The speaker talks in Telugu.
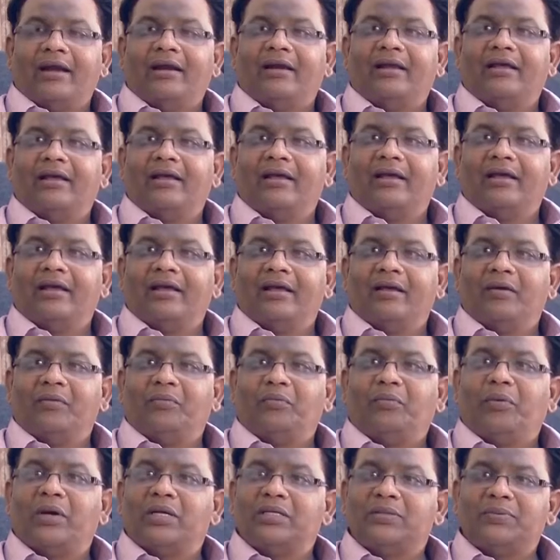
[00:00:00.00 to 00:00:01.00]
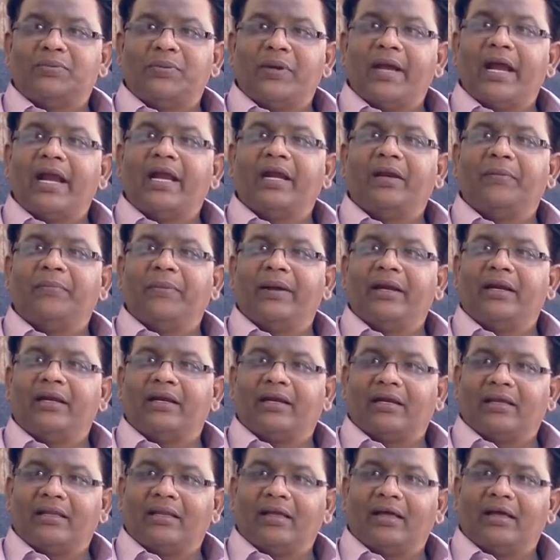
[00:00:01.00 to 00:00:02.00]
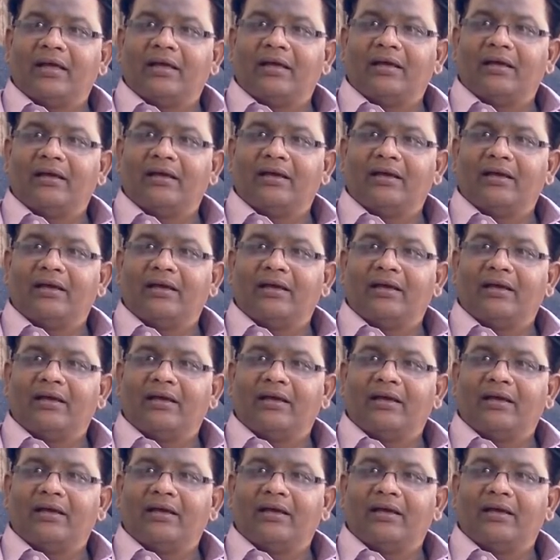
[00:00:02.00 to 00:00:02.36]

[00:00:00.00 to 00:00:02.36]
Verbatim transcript: అంటే పసుపు యాంటీబయాటిక్ కదా